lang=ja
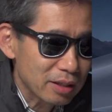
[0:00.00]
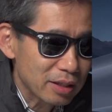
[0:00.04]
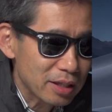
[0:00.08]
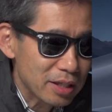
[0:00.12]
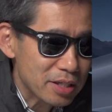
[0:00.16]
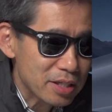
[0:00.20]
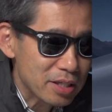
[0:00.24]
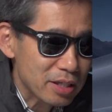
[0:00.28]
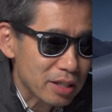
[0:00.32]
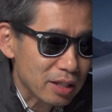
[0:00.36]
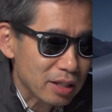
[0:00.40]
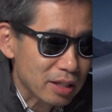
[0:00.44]

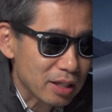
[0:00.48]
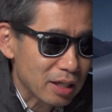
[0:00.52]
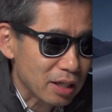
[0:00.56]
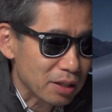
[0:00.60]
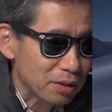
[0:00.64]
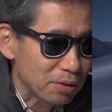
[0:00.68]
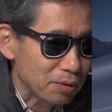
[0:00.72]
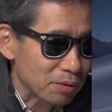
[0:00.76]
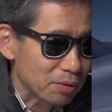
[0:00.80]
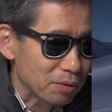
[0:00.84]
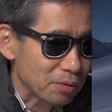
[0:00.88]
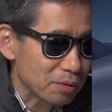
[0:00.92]
SD
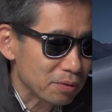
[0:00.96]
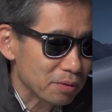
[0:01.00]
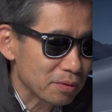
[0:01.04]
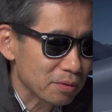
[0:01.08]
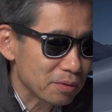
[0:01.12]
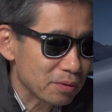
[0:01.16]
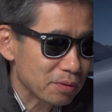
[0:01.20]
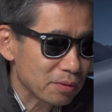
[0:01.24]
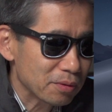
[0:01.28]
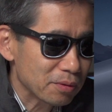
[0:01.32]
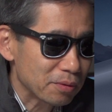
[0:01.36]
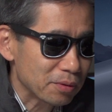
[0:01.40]
カードの
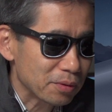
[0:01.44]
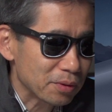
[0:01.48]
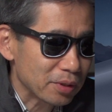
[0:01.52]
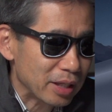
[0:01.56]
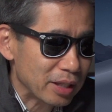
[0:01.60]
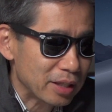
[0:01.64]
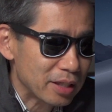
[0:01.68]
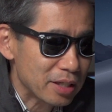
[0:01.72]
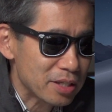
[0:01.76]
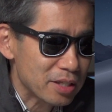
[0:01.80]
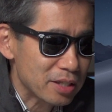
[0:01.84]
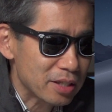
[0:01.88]
こういう
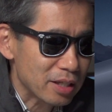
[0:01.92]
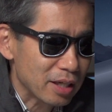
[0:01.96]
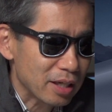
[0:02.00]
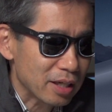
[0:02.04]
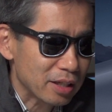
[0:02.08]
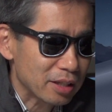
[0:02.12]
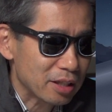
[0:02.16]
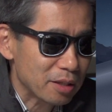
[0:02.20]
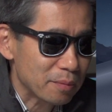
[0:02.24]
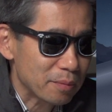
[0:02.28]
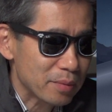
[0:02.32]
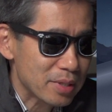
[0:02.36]
形で
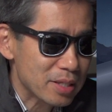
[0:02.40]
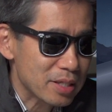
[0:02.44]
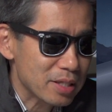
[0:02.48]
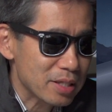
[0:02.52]
入ってま